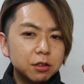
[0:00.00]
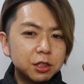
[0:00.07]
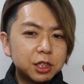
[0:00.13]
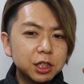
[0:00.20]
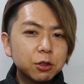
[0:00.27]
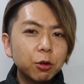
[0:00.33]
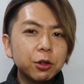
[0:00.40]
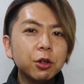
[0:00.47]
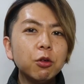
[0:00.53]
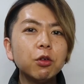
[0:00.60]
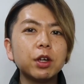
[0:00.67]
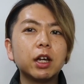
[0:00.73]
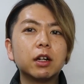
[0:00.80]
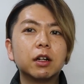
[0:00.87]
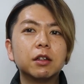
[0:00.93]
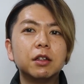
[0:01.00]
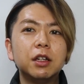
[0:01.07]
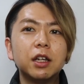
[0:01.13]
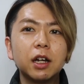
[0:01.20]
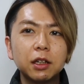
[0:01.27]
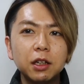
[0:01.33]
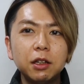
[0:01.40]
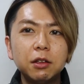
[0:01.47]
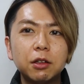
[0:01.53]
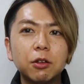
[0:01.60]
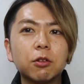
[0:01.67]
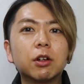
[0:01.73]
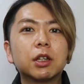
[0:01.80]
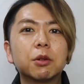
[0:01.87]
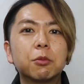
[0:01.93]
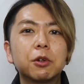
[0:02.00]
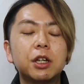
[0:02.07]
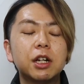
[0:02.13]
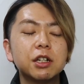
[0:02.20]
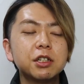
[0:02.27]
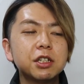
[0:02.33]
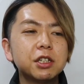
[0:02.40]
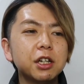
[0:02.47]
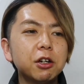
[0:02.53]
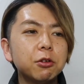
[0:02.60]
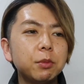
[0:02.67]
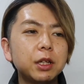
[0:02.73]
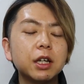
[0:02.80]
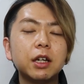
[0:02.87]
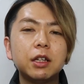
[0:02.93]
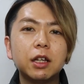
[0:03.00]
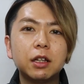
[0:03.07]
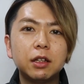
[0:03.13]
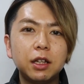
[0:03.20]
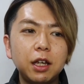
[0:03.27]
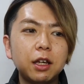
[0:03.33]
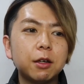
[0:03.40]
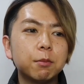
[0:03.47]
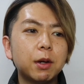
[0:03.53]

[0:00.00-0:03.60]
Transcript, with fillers: 自己表現が苦手っていう方もいらっしゃるみたいなんで、